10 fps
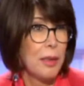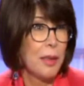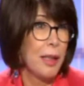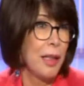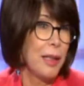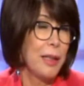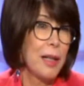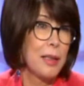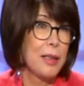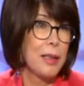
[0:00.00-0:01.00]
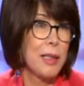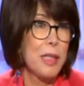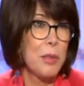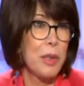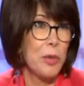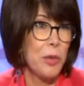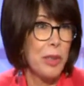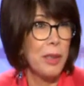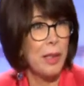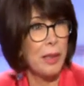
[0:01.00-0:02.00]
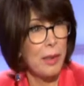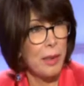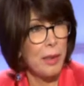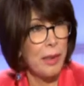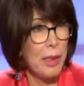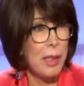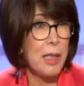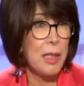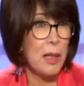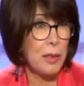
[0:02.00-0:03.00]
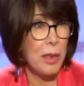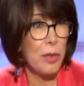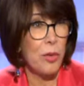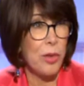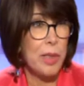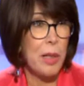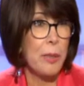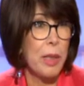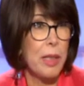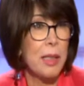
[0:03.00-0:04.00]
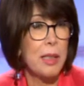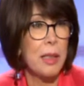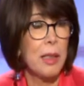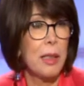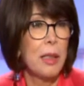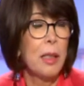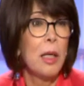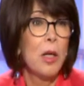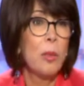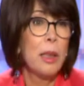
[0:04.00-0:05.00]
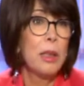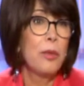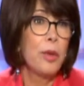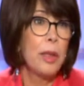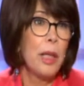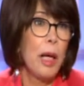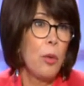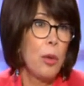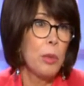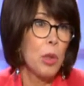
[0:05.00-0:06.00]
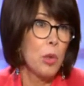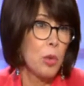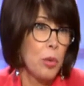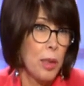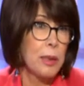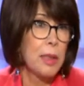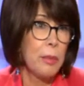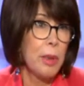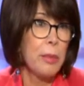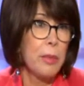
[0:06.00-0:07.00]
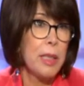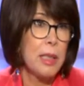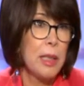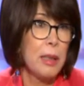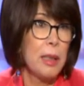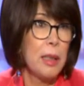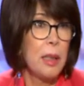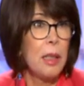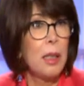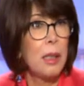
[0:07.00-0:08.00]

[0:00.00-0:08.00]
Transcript: يعني عندنا أكثر نسبة إنه نقدر ريسك أكثر إنه نصاب مرض السكري وبعدين في عندنا عوامل خطورة كثير مهمة زايدة اللي هي قلة